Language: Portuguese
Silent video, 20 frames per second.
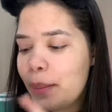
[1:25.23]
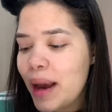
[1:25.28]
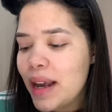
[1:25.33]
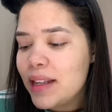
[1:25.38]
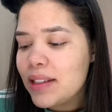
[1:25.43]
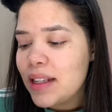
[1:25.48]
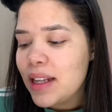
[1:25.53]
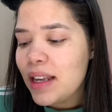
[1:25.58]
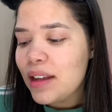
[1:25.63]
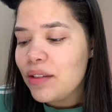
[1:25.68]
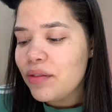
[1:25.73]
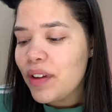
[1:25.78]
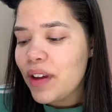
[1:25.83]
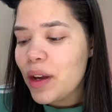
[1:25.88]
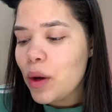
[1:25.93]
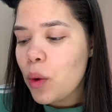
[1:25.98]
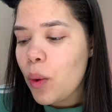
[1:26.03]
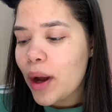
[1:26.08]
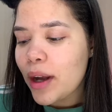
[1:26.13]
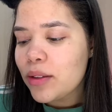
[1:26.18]
mas aí
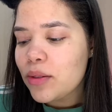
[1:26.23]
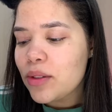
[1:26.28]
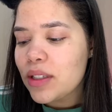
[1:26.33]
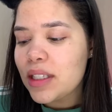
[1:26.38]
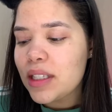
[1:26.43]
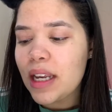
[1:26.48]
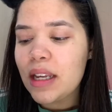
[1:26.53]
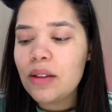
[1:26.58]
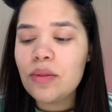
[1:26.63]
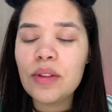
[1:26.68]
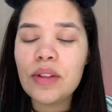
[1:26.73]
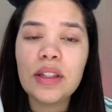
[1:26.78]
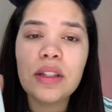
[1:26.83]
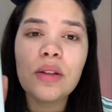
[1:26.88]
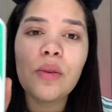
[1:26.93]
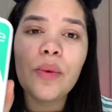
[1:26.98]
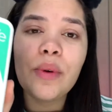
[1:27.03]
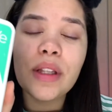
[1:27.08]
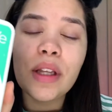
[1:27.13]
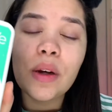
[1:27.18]
vem
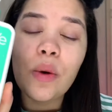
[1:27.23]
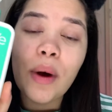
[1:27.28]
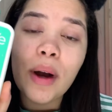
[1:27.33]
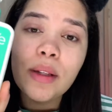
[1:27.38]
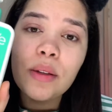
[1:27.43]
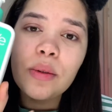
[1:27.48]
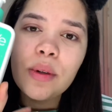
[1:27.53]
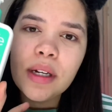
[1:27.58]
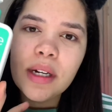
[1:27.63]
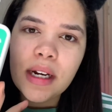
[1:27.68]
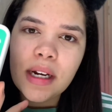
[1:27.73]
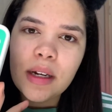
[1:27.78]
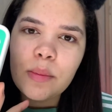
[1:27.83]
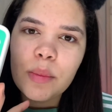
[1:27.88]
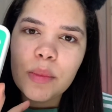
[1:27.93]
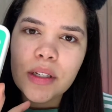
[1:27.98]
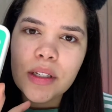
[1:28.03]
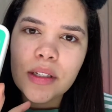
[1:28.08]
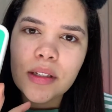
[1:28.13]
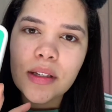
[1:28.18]
454
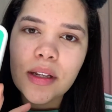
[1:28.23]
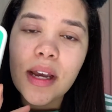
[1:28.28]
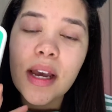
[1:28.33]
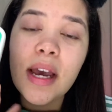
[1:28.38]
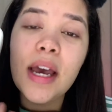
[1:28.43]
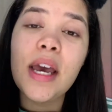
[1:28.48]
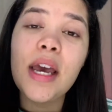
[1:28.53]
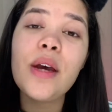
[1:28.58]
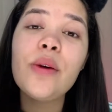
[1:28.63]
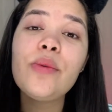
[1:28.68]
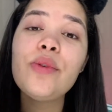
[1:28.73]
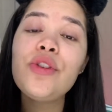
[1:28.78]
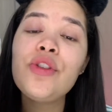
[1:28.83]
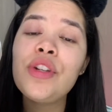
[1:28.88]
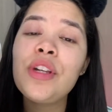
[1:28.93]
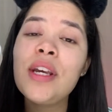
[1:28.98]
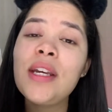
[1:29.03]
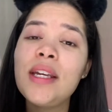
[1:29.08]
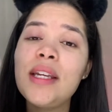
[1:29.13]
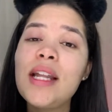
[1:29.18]
gramas. Eu
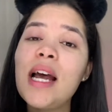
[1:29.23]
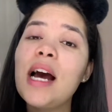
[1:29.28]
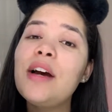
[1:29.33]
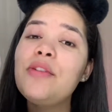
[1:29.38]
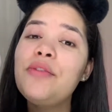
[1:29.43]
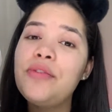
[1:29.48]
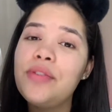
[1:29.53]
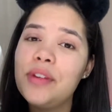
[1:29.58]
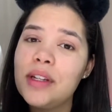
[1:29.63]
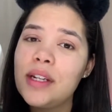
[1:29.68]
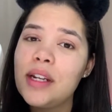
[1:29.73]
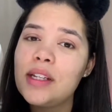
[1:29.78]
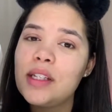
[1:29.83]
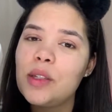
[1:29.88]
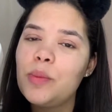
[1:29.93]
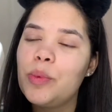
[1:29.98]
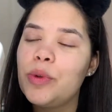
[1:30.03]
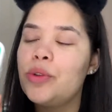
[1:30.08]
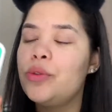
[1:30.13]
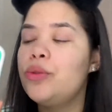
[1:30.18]
tinha que dar fim
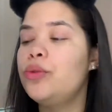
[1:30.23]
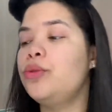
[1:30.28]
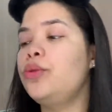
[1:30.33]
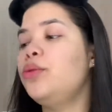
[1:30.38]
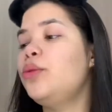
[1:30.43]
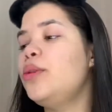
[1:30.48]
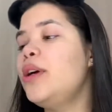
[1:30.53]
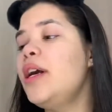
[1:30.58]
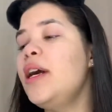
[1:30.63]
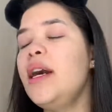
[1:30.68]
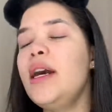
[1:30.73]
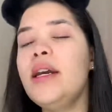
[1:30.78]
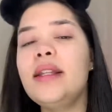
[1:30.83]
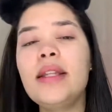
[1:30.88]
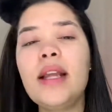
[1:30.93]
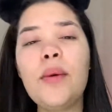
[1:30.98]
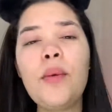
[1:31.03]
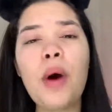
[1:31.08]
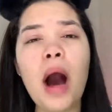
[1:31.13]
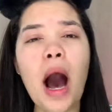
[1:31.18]
nesse produto.
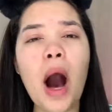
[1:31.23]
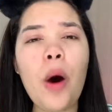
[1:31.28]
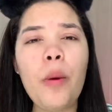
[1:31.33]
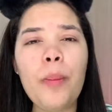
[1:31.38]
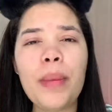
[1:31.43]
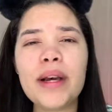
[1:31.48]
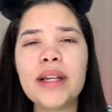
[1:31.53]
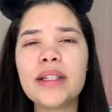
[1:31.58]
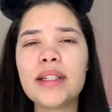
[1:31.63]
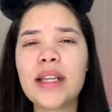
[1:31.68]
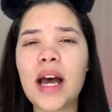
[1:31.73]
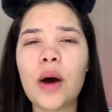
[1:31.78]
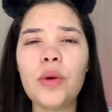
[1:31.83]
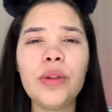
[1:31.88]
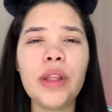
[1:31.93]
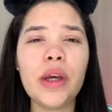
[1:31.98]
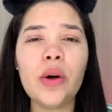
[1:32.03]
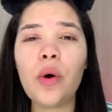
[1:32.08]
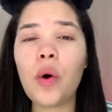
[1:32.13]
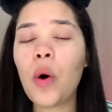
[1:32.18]
Então, ao passar o
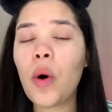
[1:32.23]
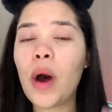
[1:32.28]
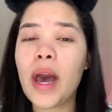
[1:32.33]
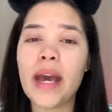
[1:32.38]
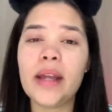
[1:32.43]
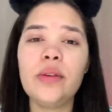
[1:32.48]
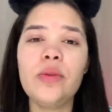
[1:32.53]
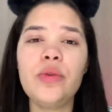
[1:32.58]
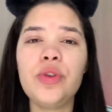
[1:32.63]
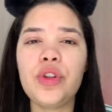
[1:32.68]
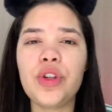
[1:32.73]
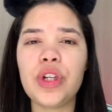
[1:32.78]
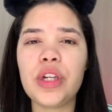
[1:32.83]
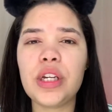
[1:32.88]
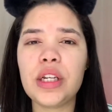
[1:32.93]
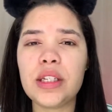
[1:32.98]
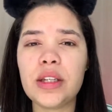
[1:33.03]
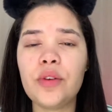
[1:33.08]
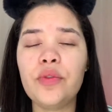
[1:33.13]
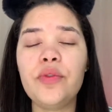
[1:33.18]
decorrer dos
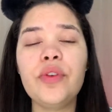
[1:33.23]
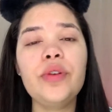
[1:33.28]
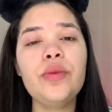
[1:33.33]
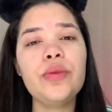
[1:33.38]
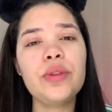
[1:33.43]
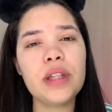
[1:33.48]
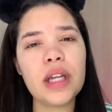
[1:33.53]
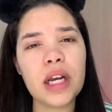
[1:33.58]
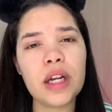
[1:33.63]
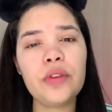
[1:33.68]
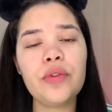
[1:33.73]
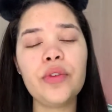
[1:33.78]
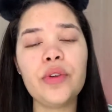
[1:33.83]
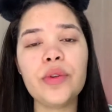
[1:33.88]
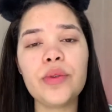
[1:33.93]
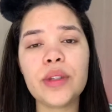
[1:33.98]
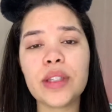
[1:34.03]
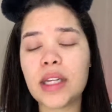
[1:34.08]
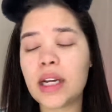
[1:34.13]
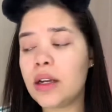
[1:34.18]
dias, eu fui usando, fui
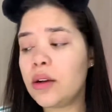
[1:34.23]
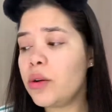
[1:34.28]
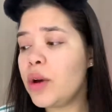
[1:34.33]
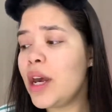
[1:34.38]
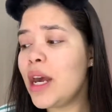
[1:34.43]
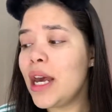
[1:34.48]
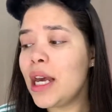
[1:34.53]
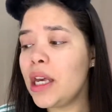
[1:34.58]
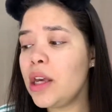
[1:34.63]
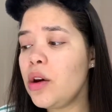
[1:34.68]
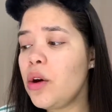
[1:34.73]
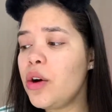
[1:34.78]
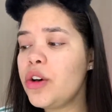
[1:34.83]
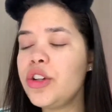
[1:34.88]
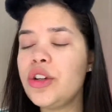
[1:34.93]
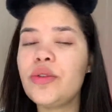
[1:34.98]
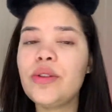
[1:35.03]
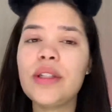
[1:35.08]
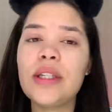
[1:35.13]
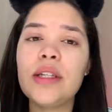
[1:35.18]
usando, e
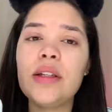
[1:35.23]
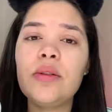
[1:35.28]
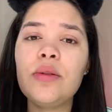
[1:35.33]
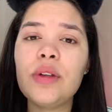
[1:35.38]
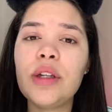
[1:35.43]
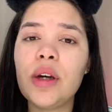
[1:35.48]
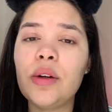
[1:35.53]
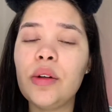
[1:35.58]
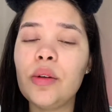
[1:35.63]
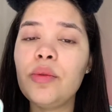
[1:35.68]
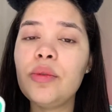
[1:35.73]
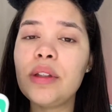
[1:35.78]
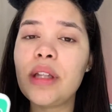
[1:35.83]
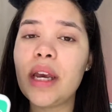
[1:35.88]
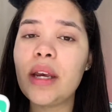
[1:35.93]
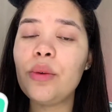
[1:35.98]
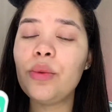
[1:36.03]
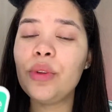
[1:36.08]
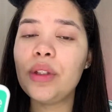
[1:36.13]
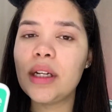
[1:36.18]
hoje eu sinto que eu não
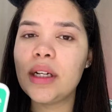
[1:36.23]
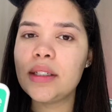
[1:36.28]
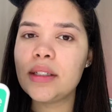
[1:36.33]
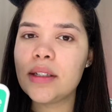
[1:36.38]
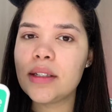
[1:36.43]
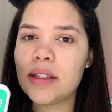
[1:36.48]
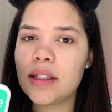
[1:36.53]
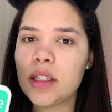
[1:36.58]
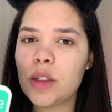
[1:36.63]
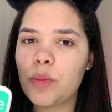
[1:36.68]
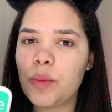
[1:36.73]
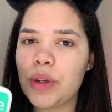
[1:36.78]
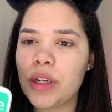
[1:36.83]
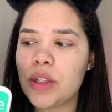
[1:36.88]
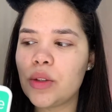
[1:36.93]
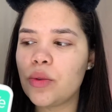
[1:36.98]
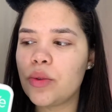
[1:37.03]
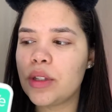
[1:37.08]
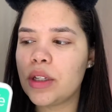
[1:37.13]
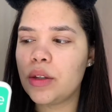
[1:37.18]
tenho tantas
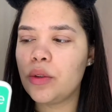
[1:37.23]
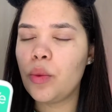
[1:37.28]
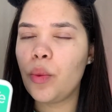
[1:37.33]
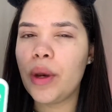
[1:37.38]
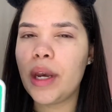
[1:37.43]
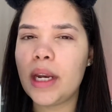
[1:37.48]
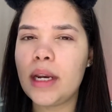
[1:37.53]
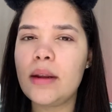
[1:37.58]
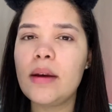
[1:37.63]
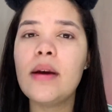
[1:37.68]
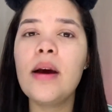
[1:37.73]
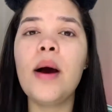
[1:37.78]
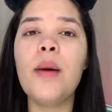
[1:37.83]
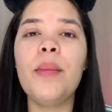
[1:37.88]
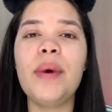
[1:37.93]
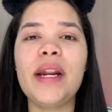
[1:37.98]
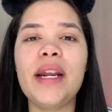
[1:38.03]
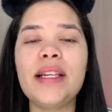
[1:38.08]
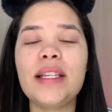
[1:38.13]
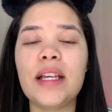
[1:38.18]
espinhas usando ele.
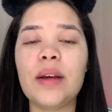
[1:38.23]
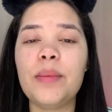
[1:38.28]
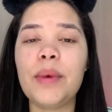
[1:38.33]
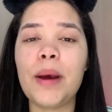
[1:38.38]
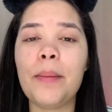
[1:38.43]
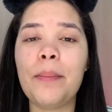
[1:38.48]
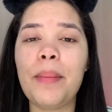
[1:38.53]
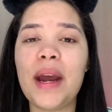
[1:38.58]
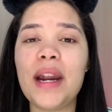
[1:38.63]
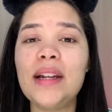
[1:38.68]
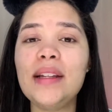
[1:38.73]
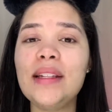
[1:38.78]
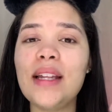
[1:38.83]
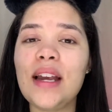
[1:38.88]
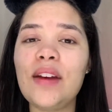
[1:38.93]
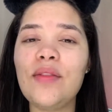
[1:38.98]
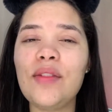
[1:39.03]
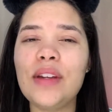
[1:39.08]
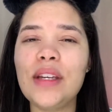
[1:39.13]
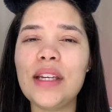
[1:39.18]
Parece que a minha pele
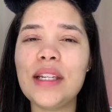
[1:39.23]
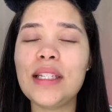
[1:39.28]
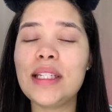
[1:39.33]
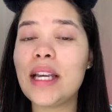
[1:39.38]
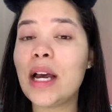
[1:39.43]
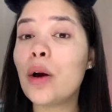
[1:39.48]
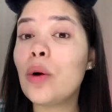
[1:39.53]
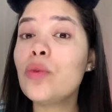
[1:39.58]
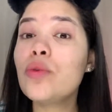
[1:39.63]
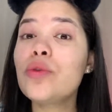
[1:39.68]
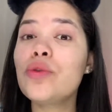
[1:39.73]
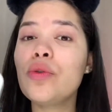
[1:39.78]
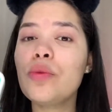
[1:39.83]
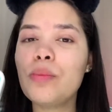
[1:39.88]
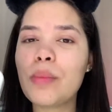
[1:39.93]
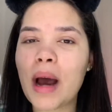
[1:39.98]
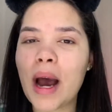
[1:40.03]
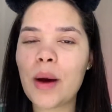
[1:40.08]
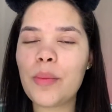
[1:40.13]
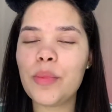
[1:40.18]
teve que se
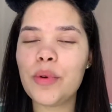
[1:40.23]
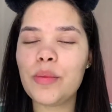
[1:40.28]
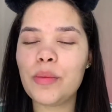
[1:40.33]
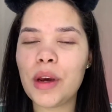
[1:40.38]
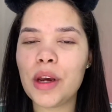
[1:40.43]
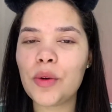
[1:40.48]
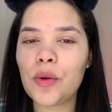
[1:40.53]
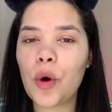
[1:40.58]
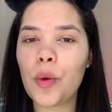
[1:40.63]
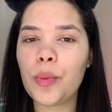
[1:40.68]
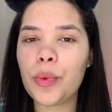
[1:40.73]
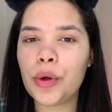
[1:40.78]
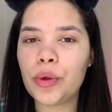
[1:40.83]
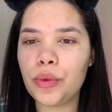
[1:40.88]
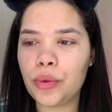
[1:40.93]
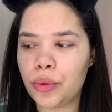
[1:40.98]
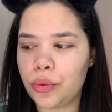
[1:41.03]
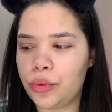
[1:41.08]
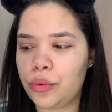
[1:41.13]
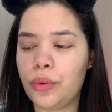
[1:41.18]
acostumar primeiro com o
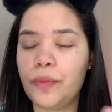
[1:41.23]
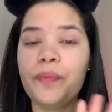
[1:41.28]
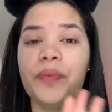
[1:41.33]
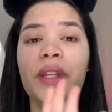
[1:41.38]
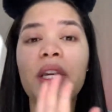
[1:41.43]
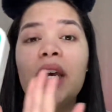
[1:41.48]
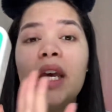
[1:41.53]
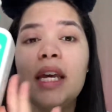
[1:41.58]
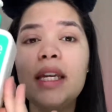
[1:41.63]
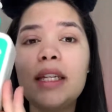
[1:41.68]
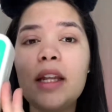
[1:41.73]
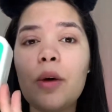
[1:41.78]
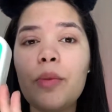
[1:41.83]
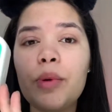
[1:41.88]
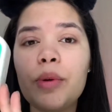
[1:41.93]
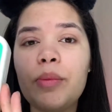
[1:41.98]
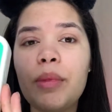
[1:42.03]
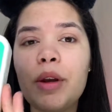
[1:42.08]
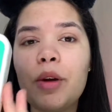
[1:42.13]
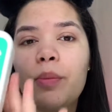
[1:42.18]
produto. Então, o
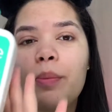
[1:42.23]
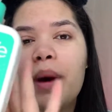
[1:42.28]
primeiro